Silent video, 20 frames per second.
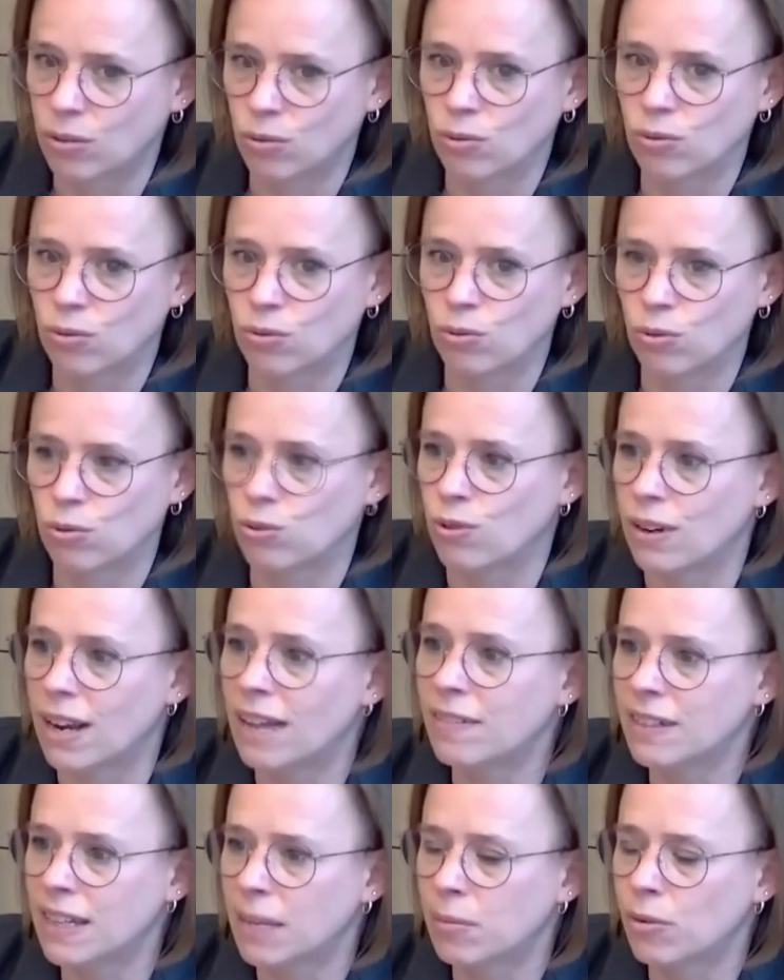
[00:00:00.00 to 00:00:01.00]
Tout, tout,
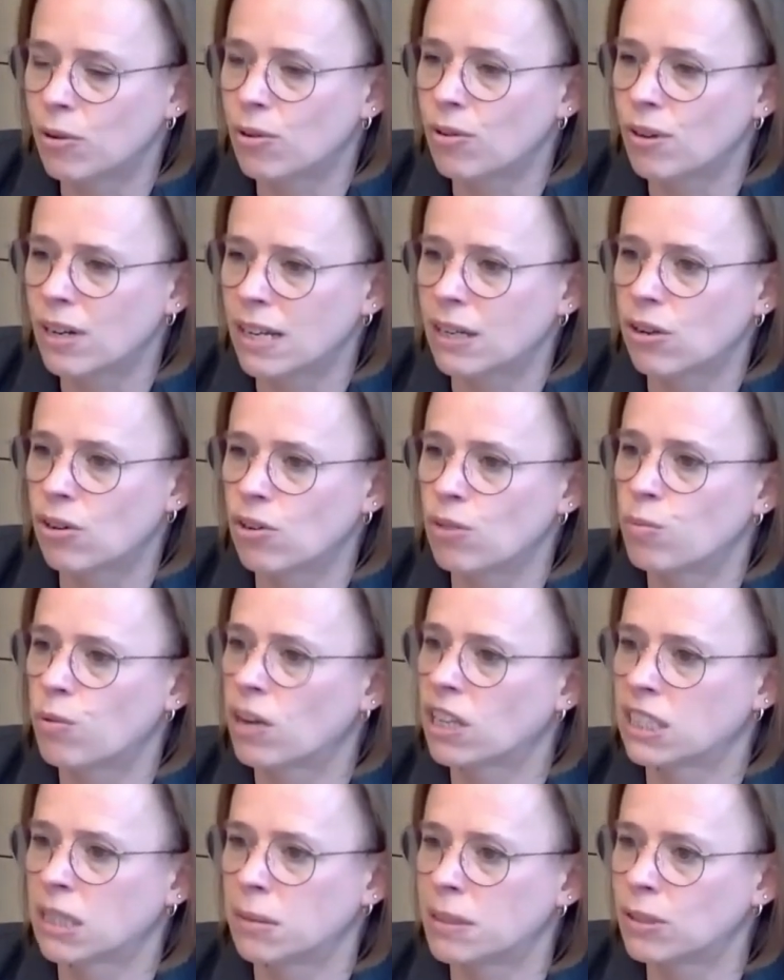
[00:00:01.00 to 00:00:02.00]
cela, évidemment, l'école ne
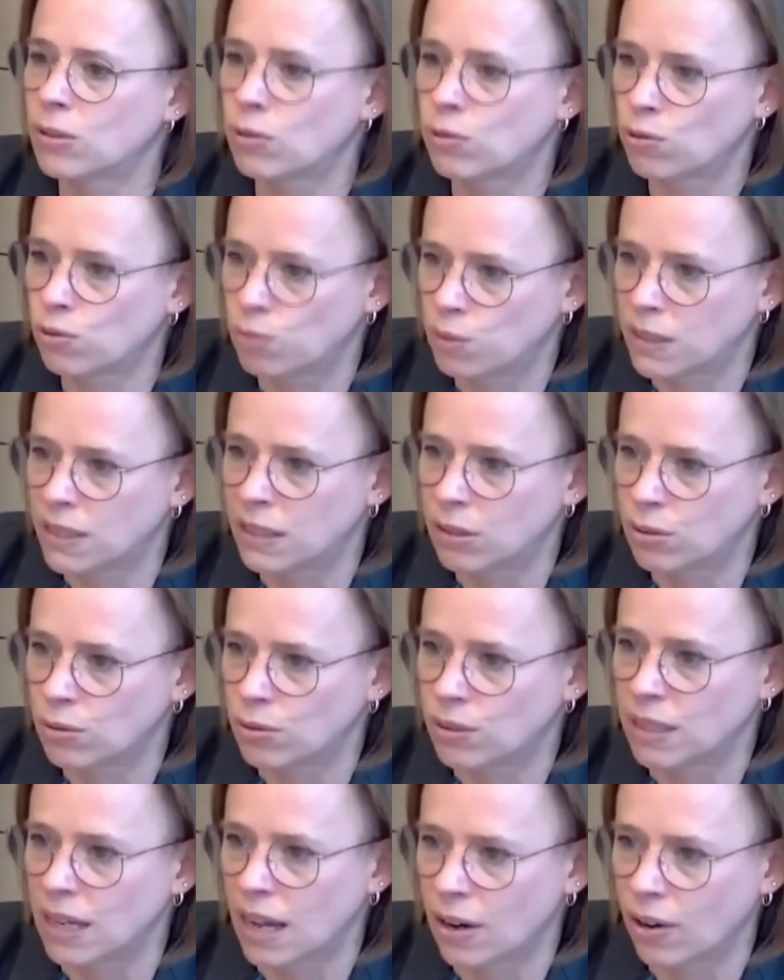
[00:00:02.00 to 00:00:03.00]
pourra jamais se
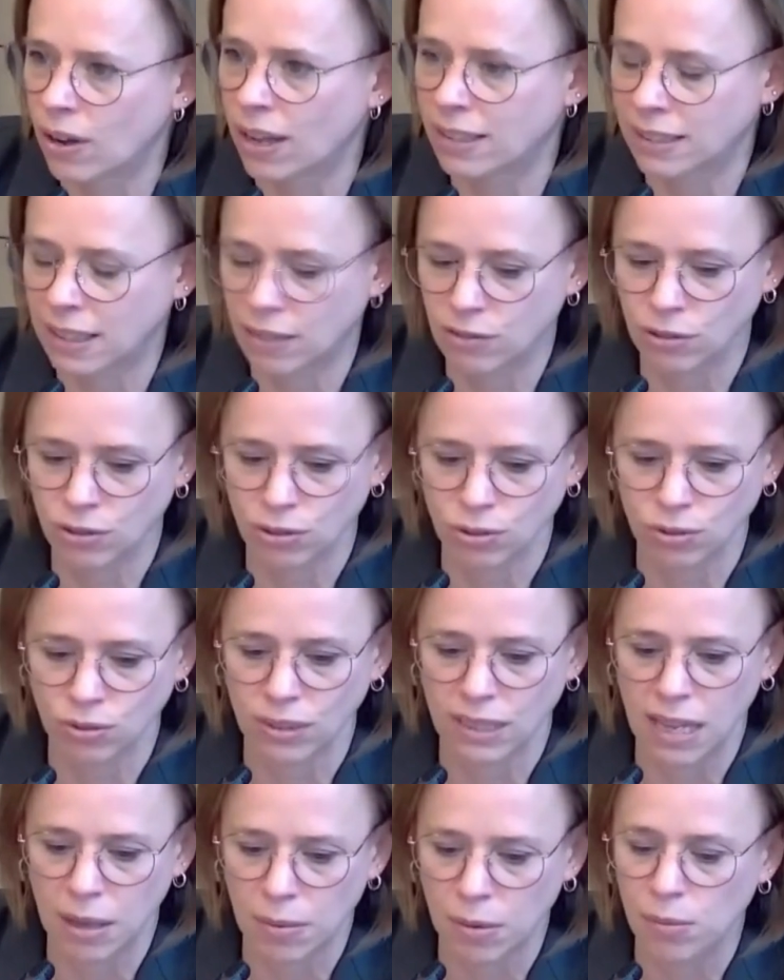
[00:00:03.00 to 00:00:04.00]
substituer à leur
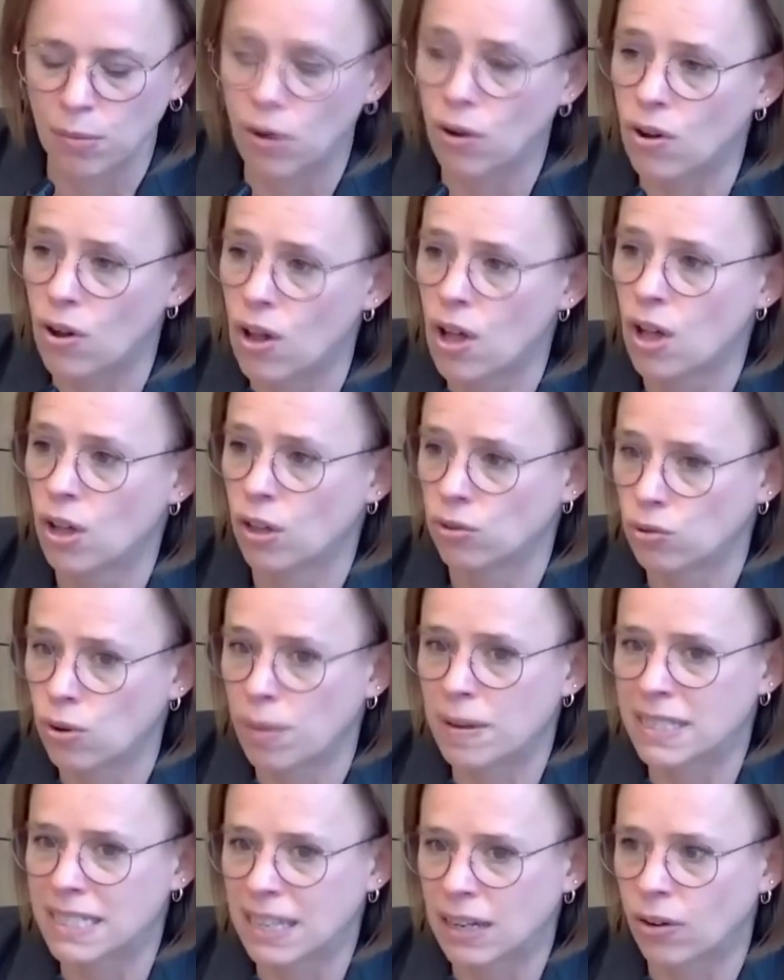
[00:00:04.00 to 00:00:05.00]
intervention et à un moment
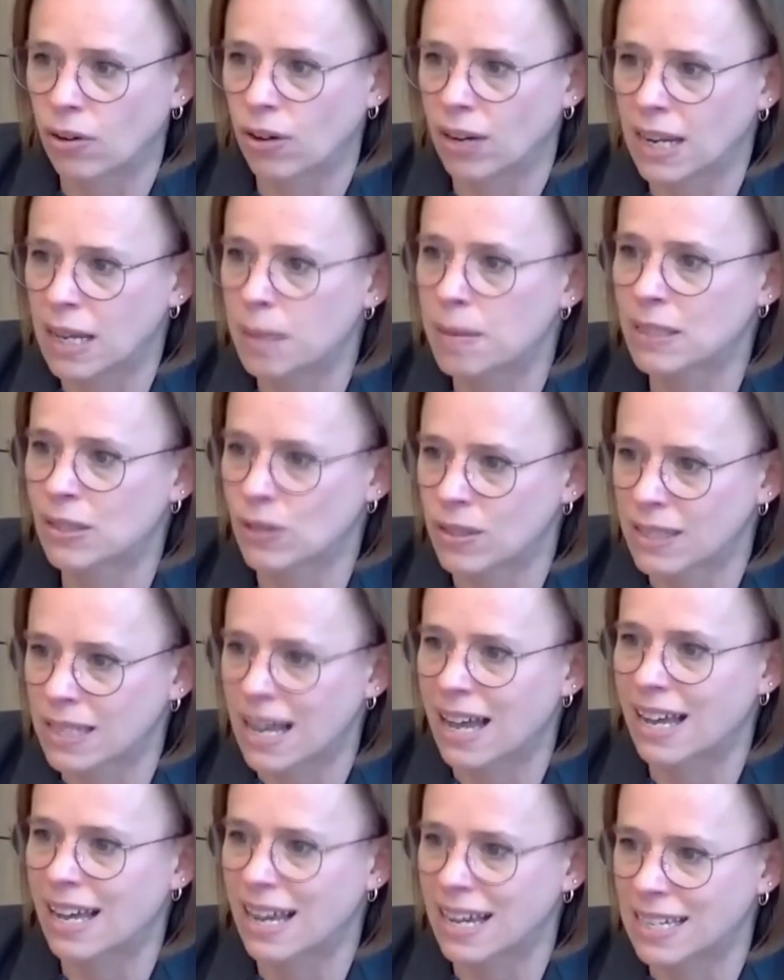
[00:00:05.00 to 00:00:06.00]
doit passer le relais parce que
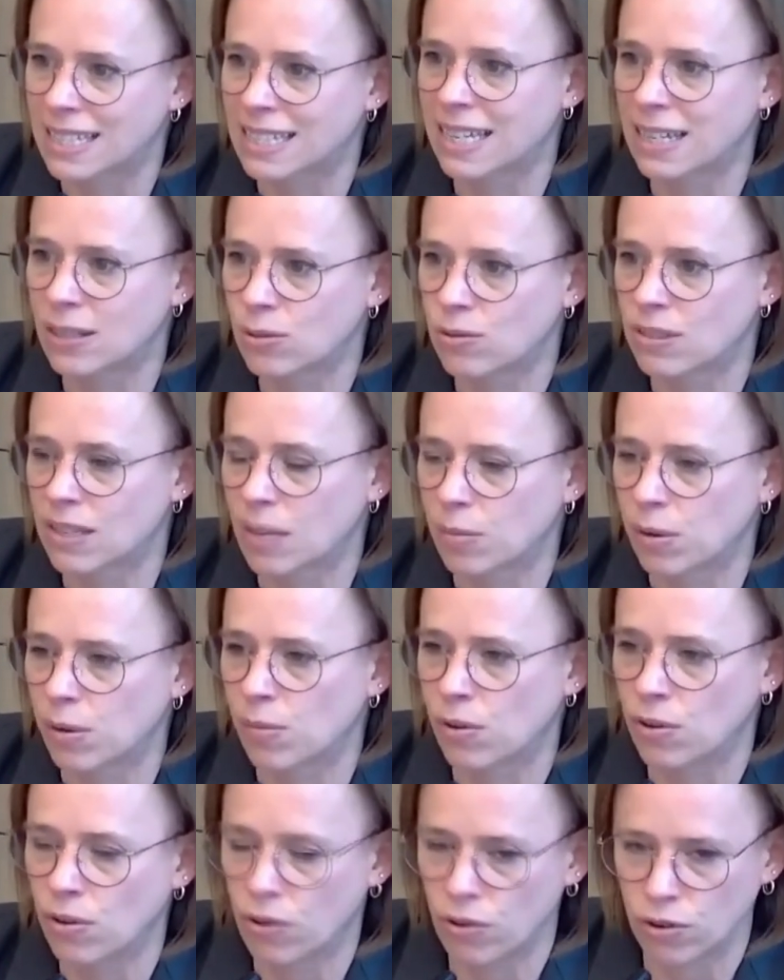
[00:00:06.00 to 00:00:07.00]
ça excède tout
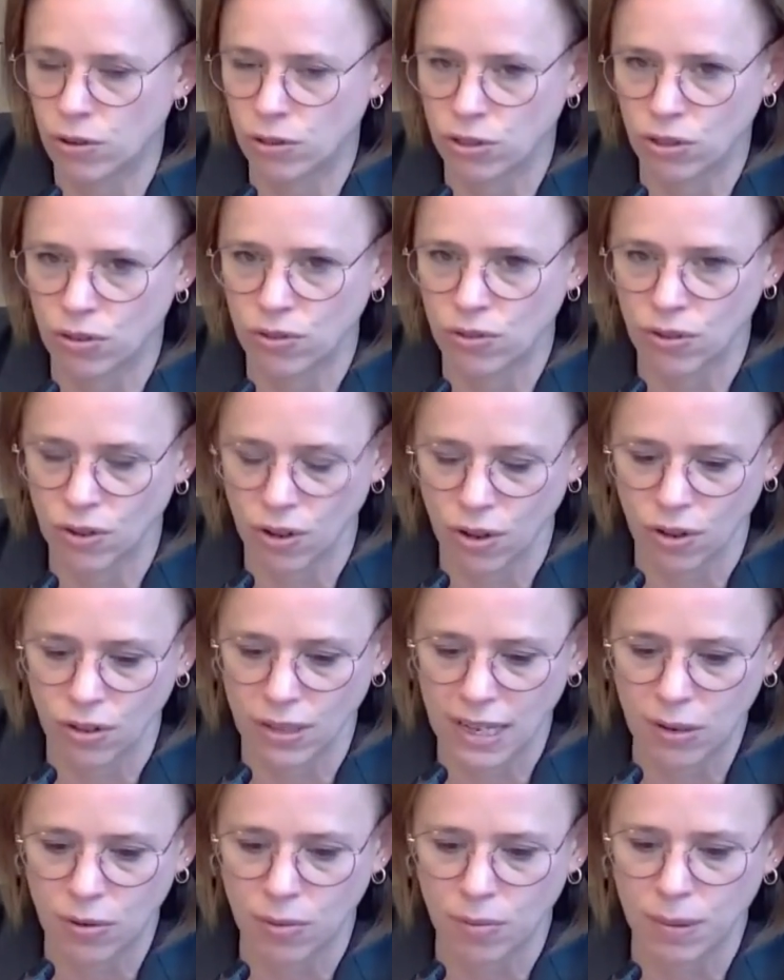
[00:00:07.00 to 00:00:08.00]
simplement le champ
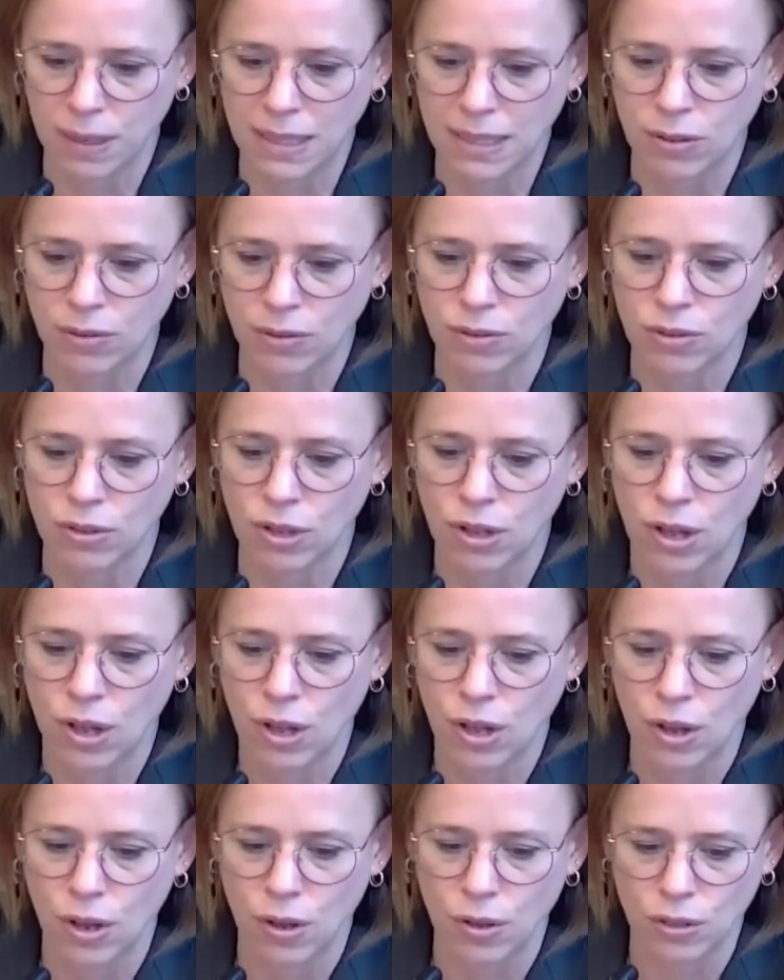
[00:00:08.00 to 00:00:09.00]
des compétences
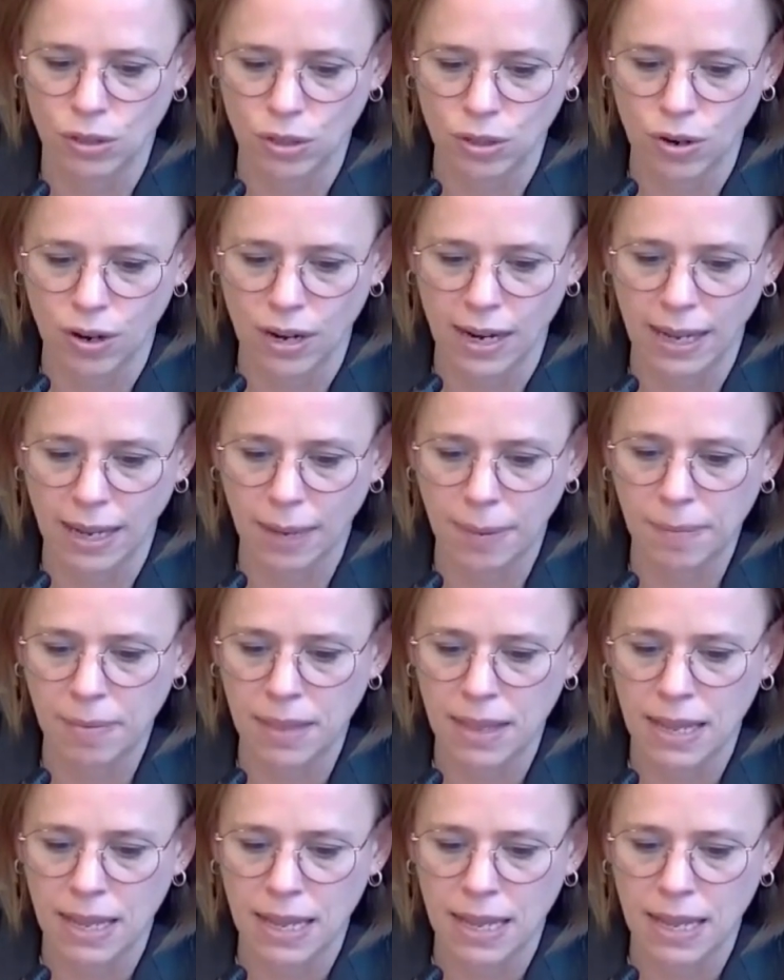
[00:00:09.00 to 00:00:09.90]
scolaires.